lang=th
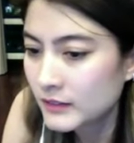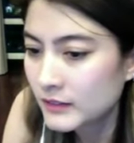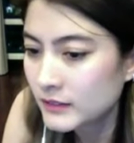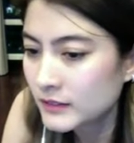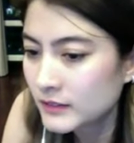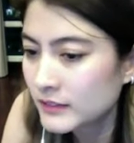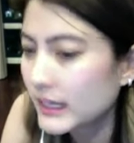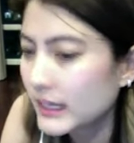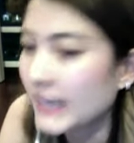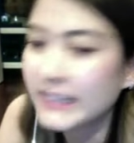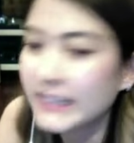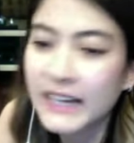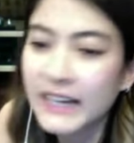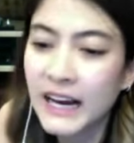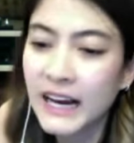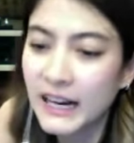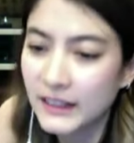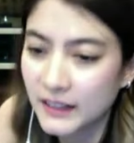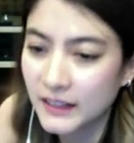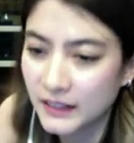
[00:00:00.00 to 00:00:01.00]
หลายอ
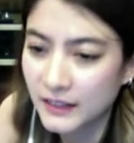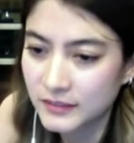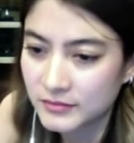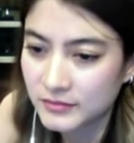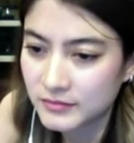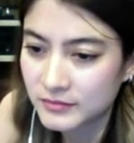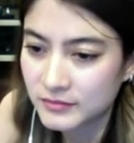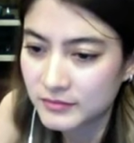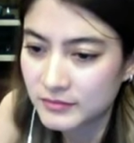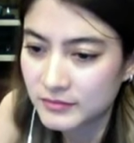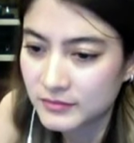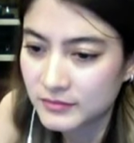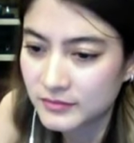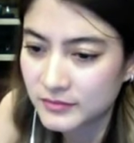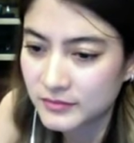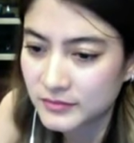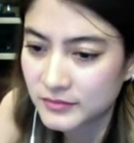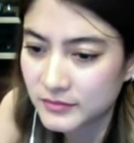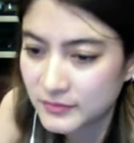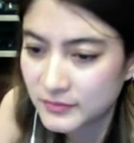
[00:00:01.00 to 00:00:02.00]
ย่างอะ่ะ
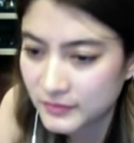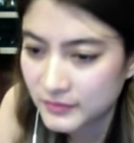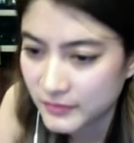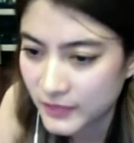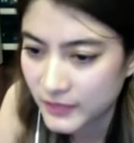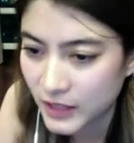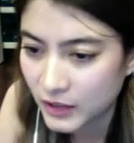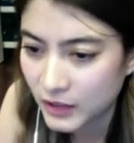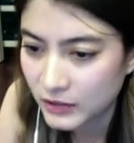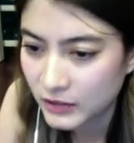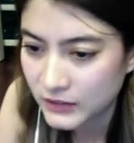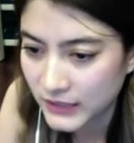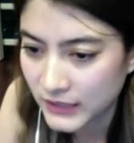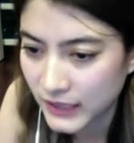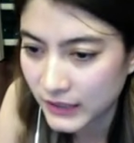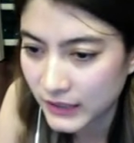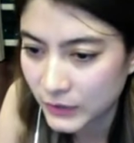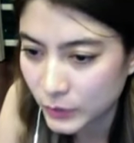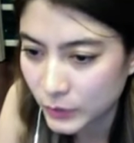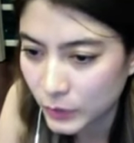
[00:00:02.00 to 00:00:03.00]
เราจะ
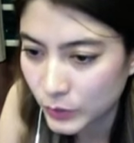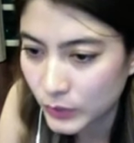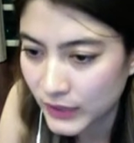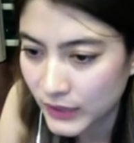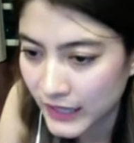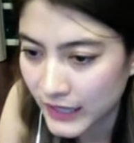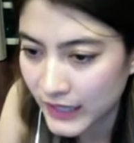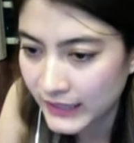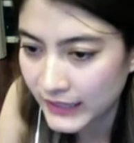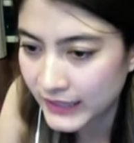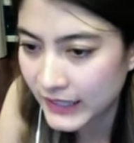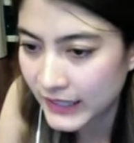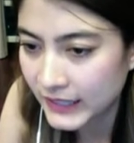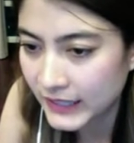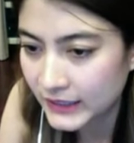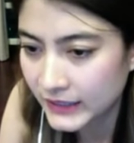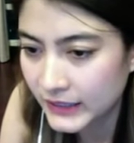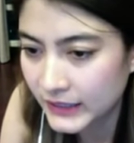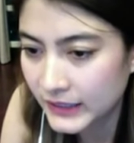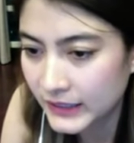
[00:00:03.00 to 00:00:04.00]
ดูแลอย่าง
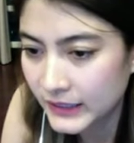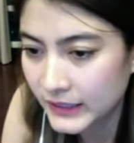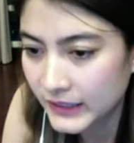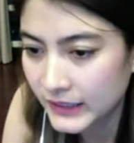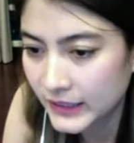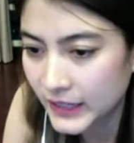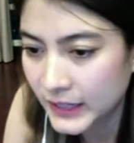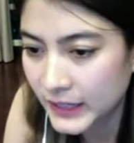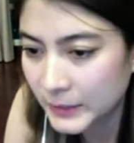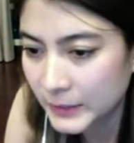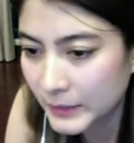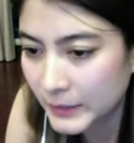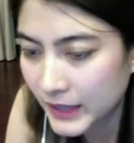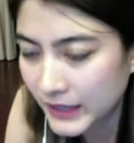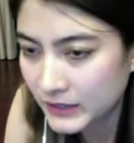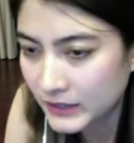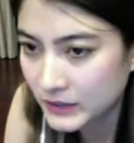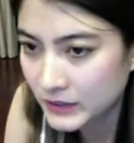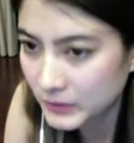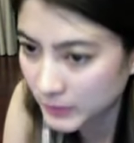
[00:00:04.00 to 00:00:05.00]
ดีให้มาก
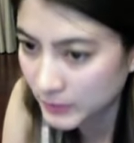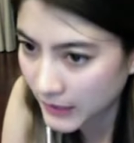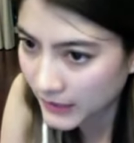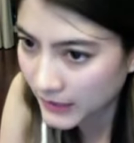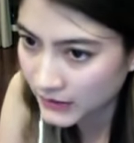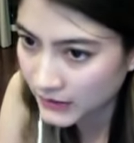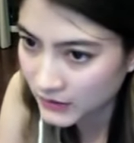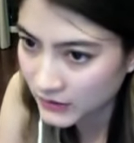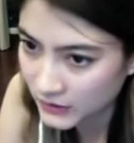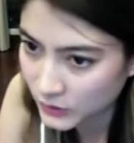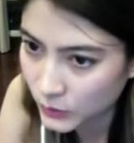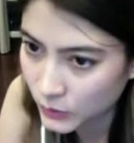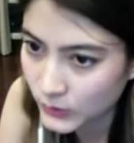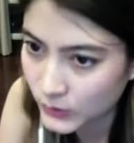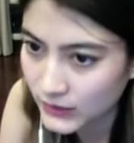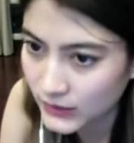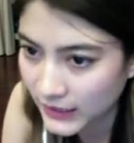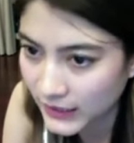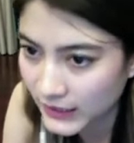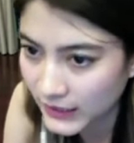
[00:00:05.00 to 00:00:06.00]
ถึงมากที่สุด
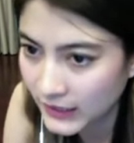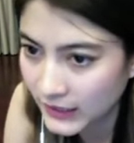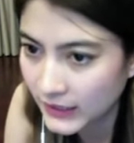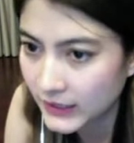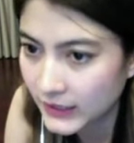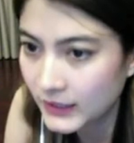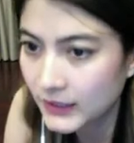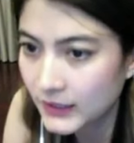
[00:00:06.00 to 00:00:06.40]
นะคะ